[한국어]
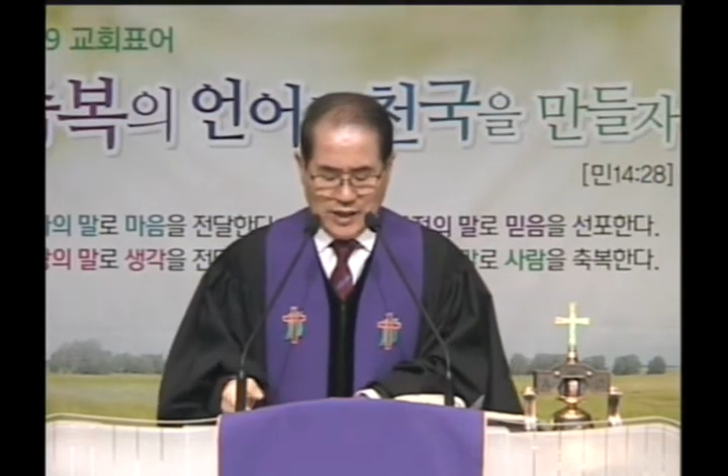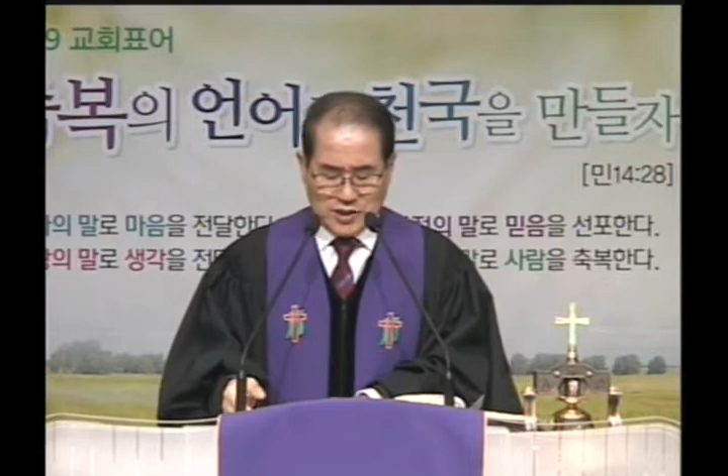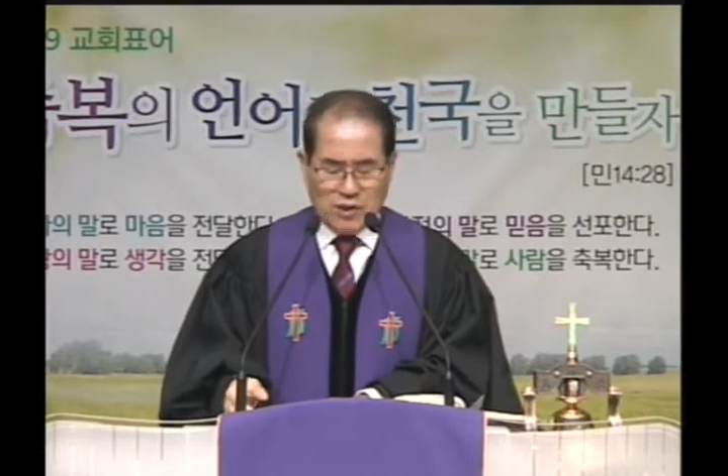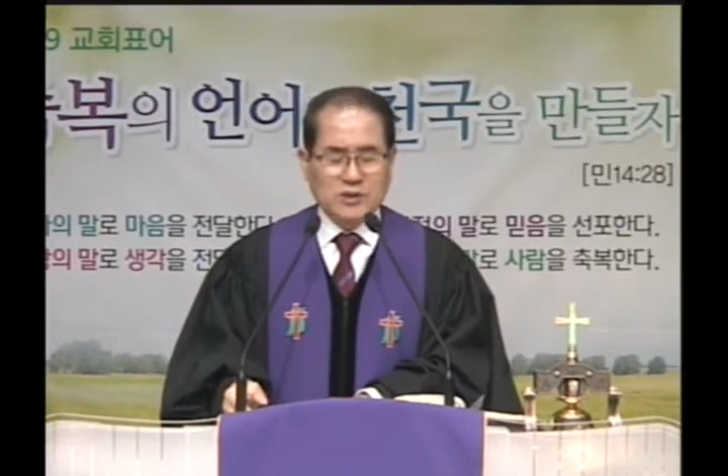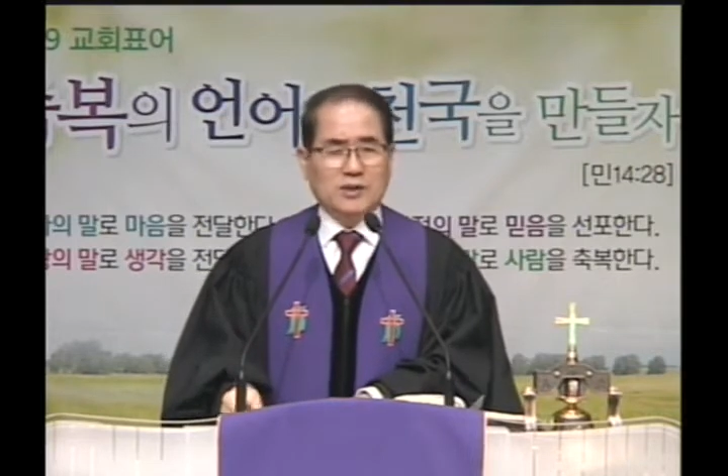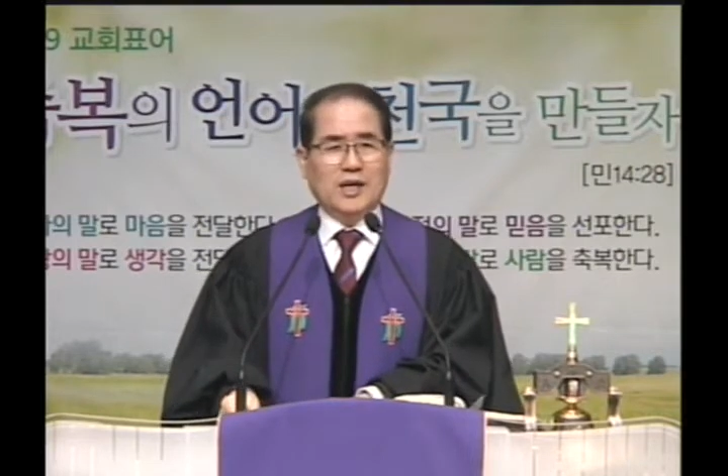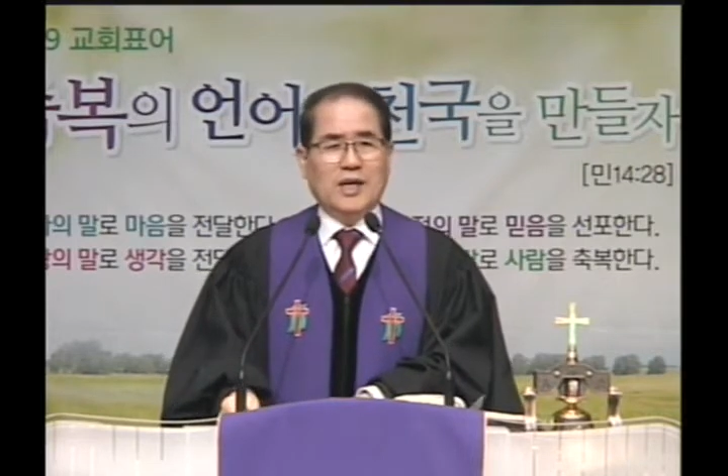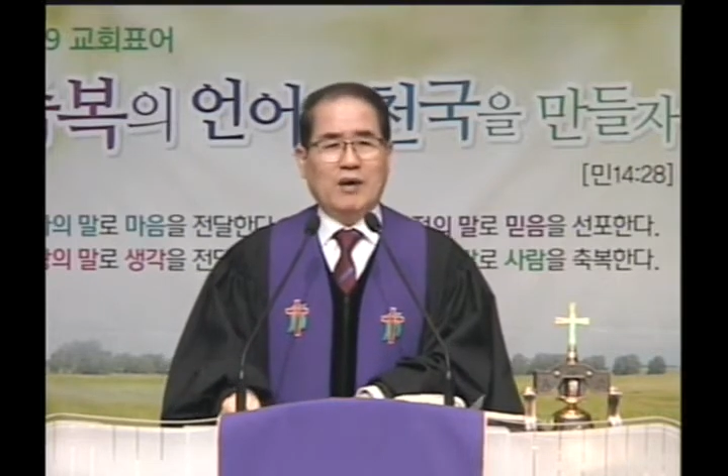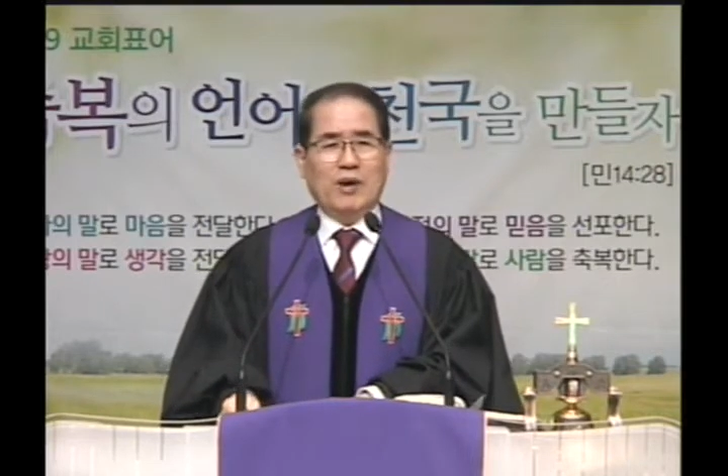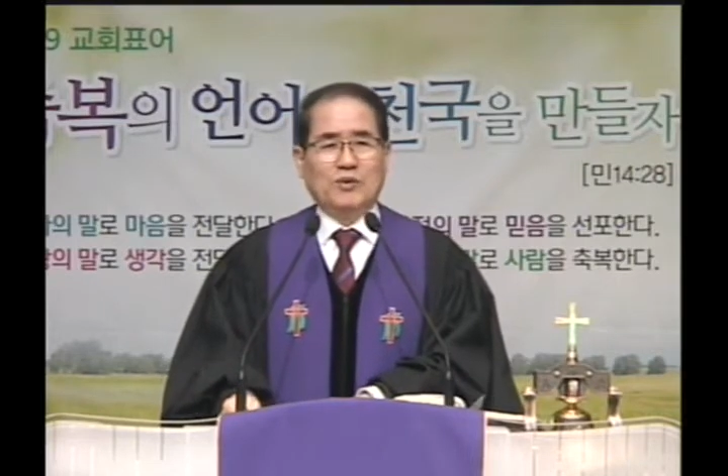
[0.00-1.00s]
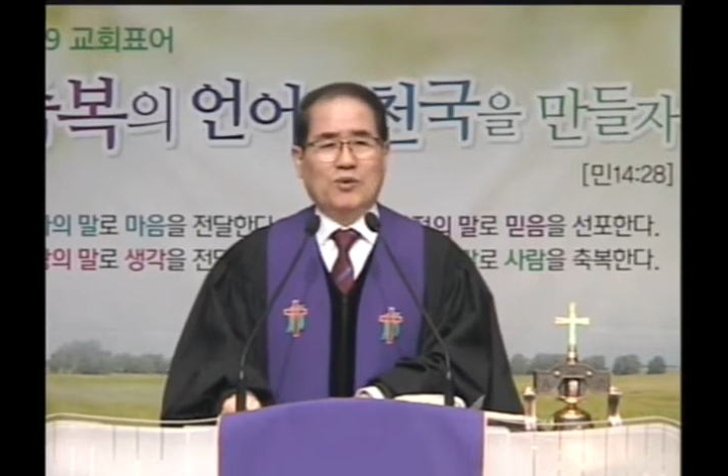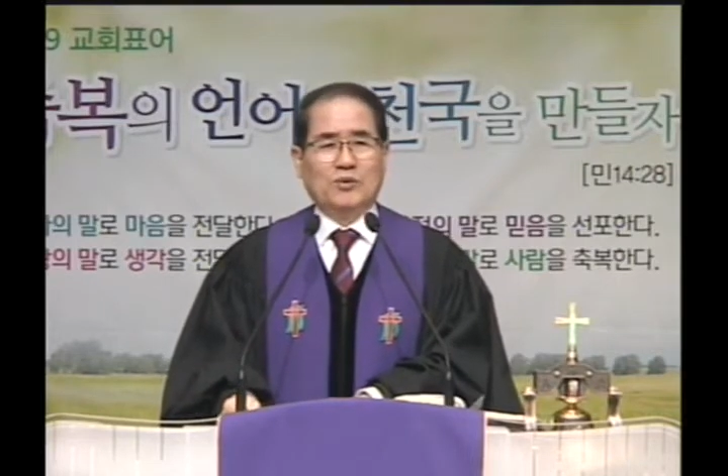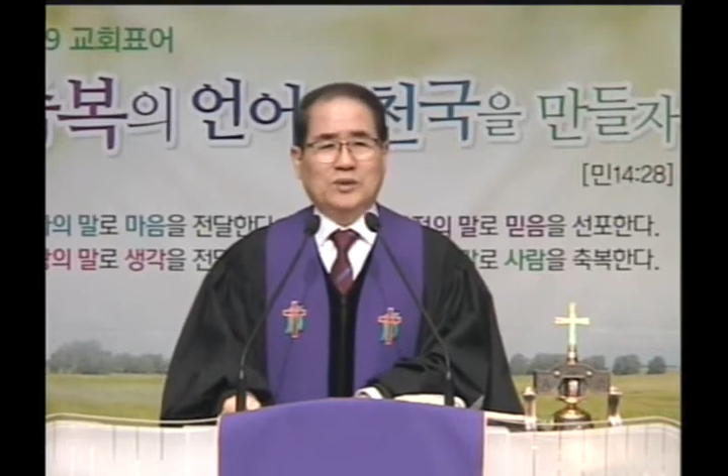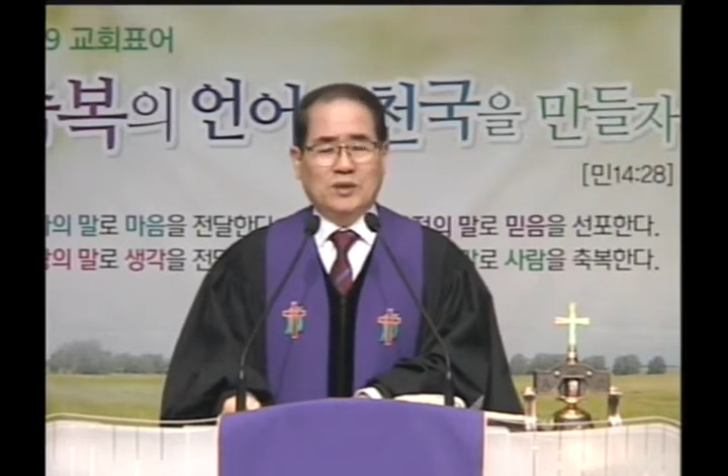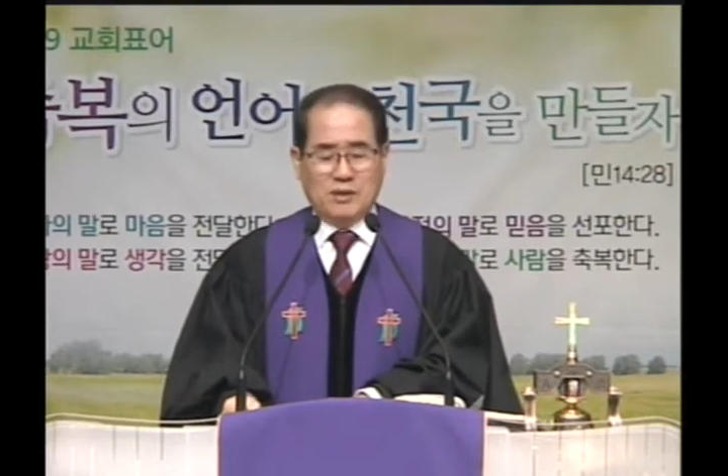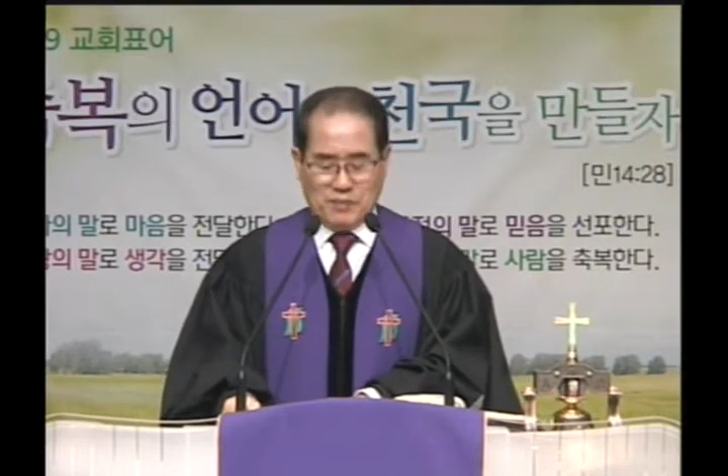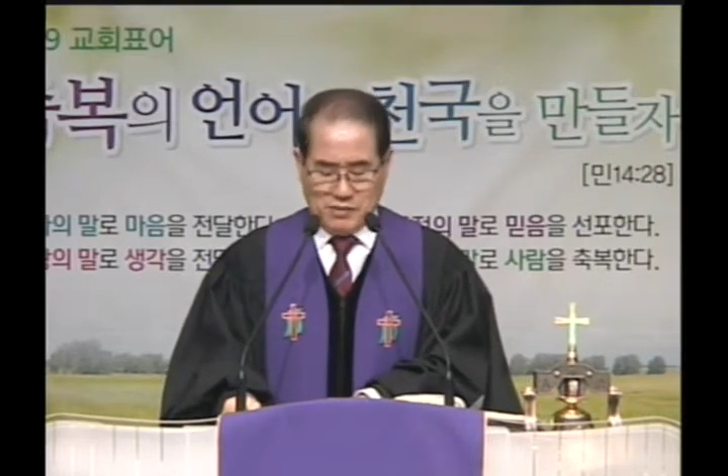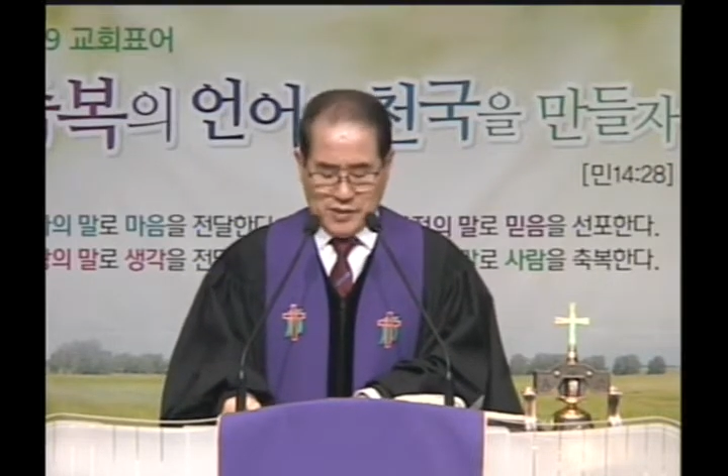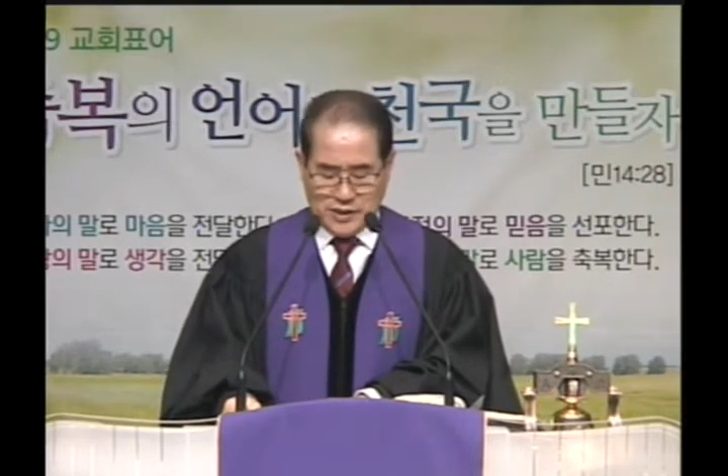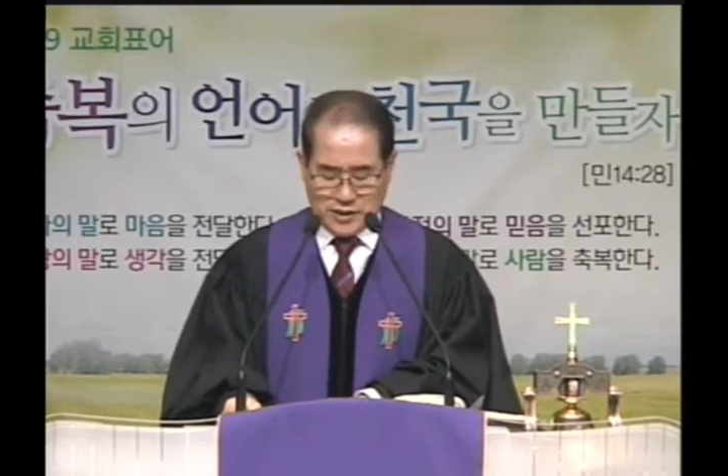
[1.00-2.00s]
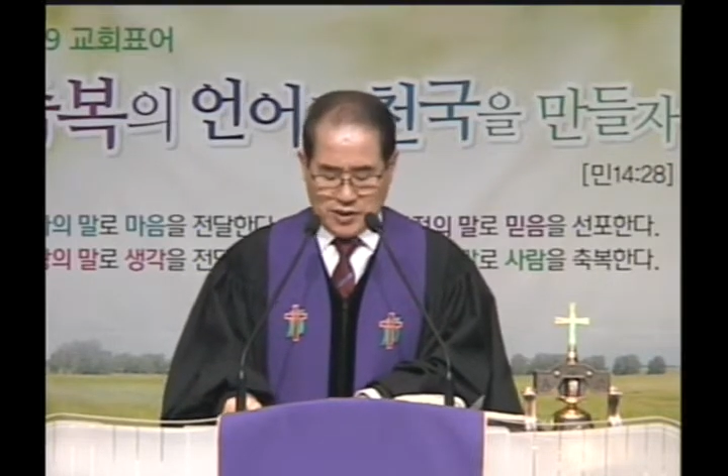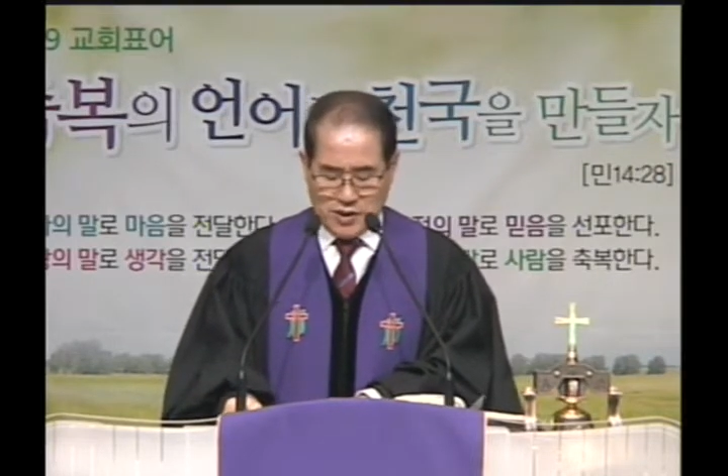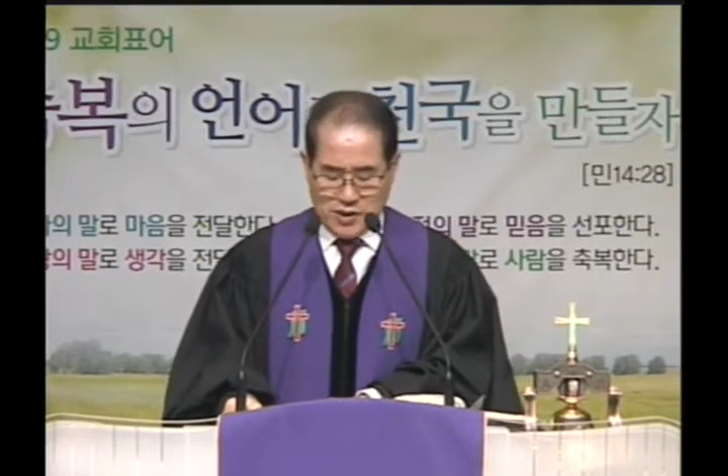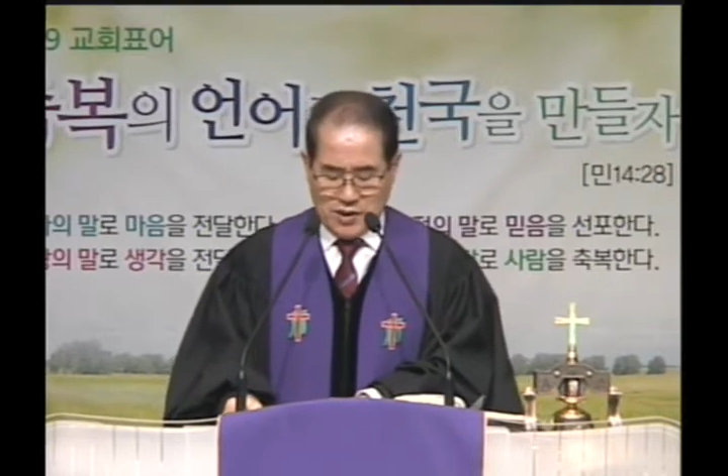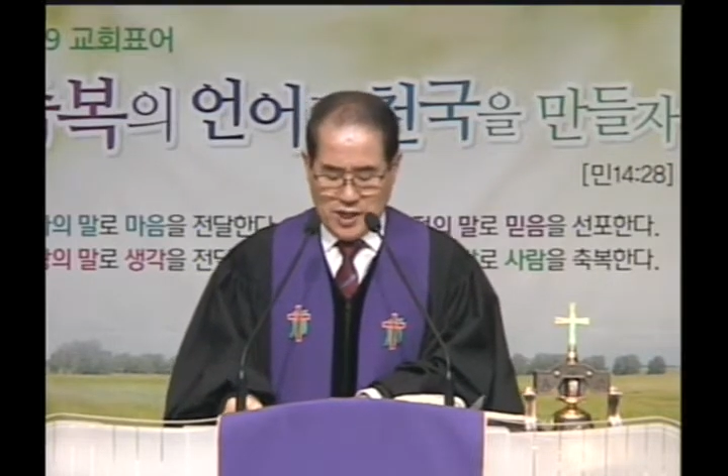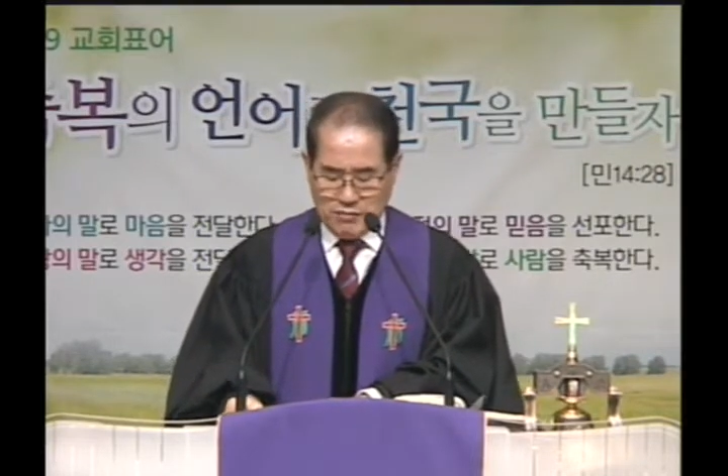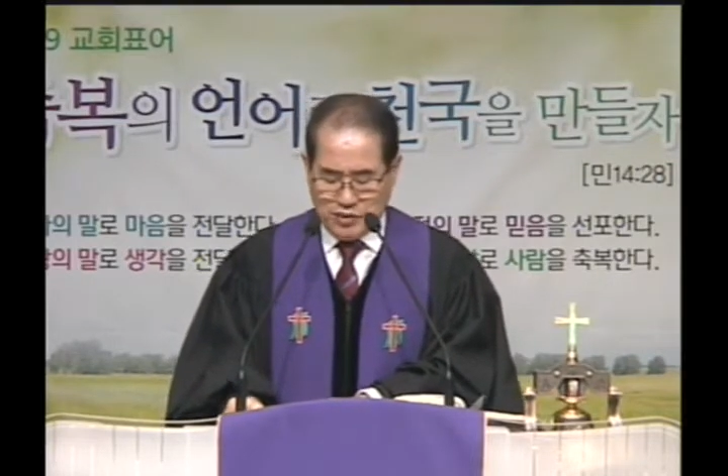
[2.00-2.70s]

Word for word: 성전에 나와 용서를 빌면서